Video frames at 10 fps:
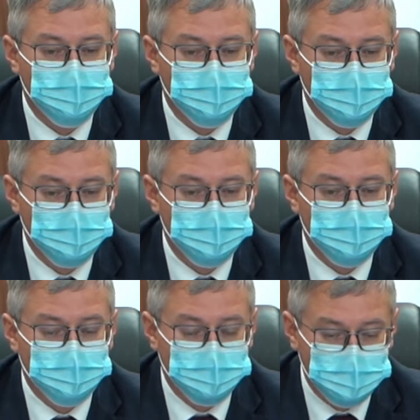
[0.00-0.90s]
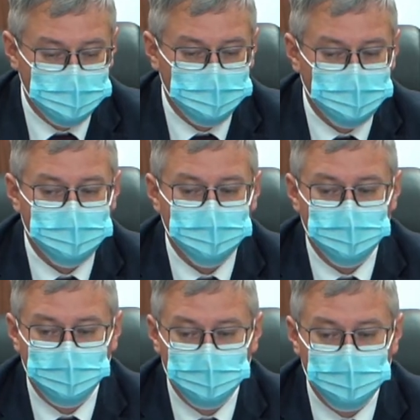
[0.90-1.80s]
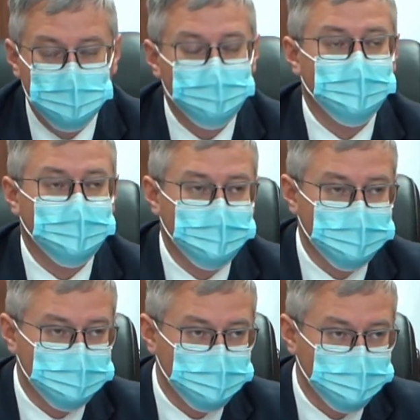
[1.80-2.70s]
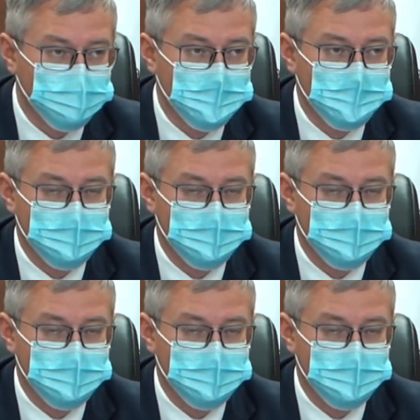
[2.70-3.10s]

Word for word: строить, э, два с половиной года не маленький срок,